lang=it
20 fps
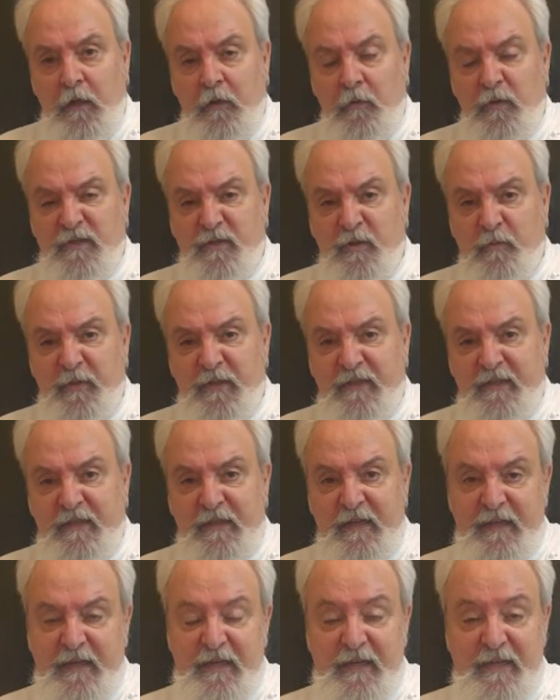Questo per
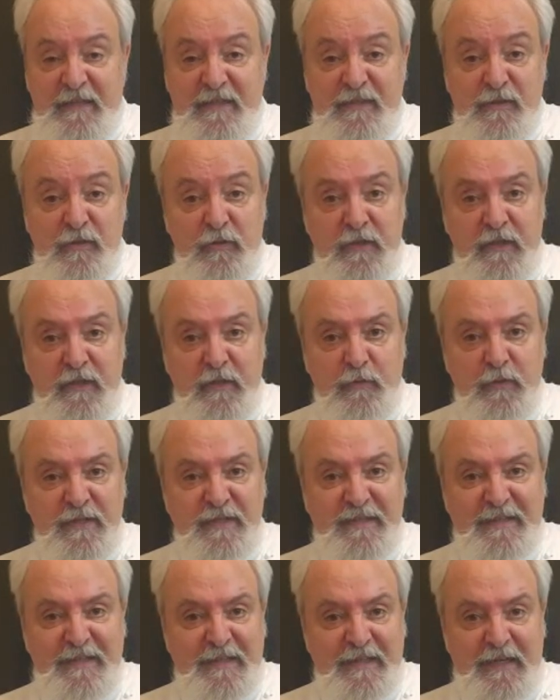dire che la storia di
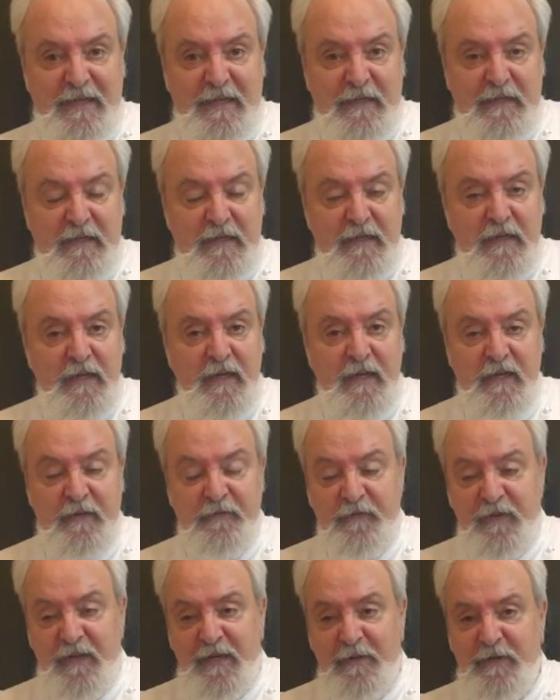questi grani è
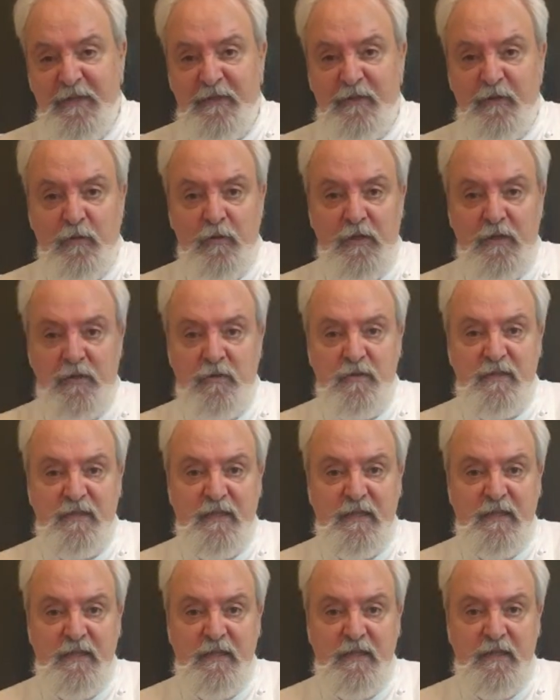veramente qualcosa
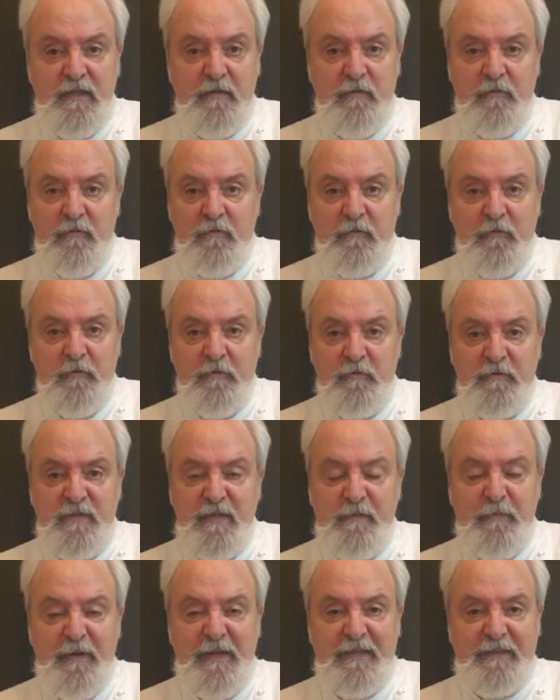di... Eh,
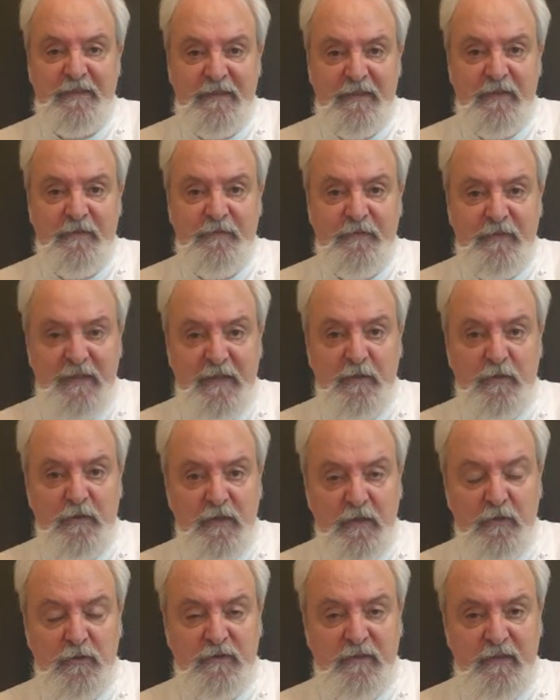si perde davvero
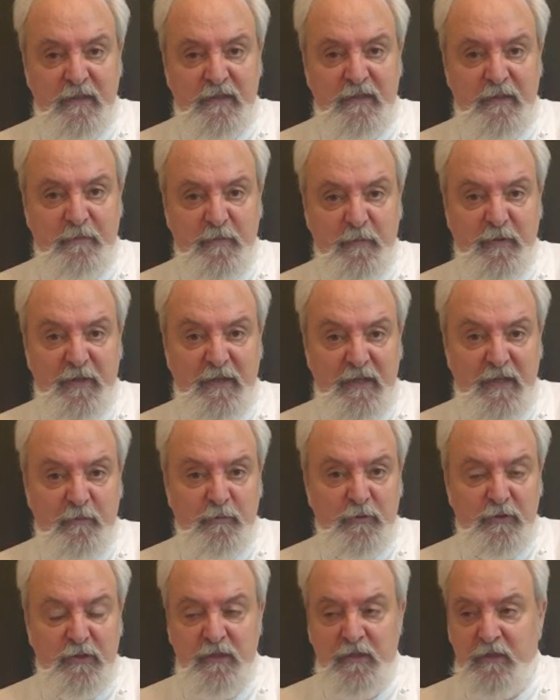nella notte dei tempi,
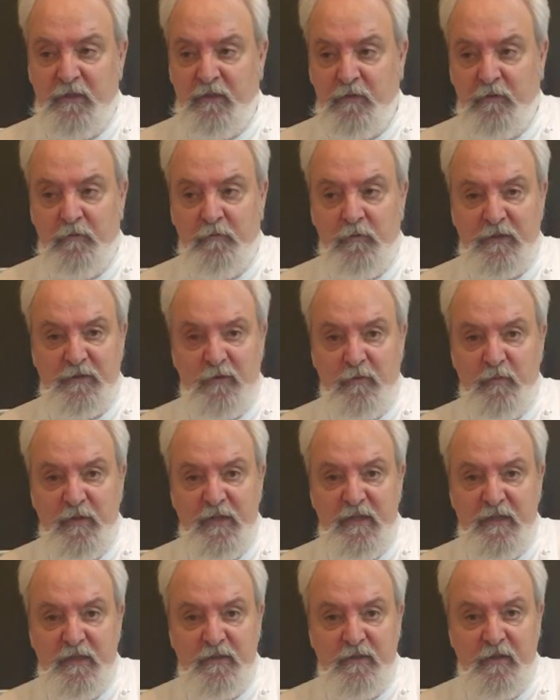parliamo di
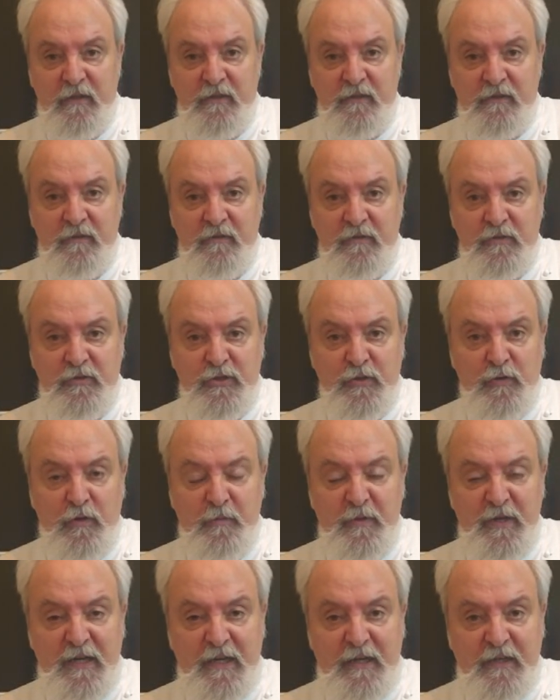4.000,
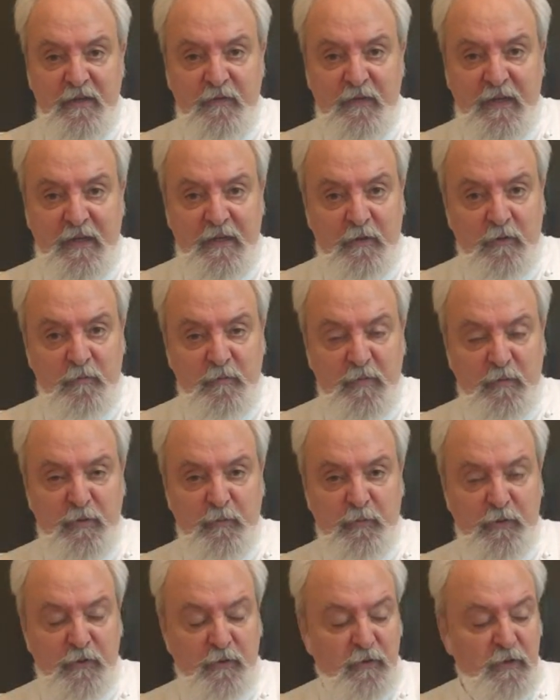5.000 anni fa, roba
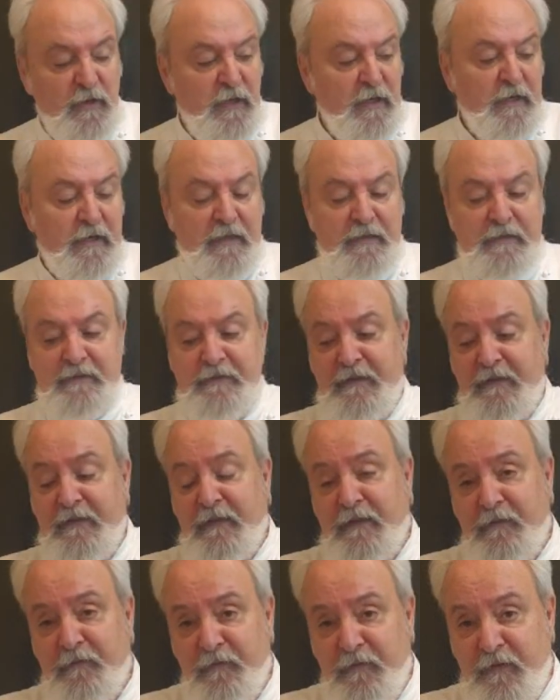proprio antica
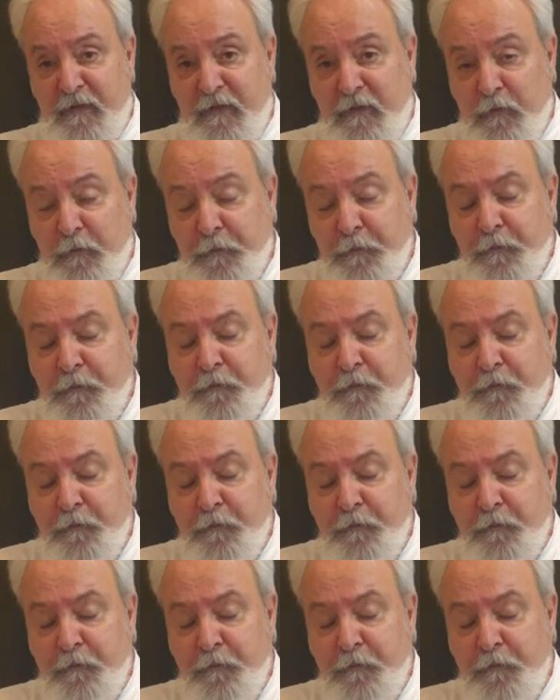davvero.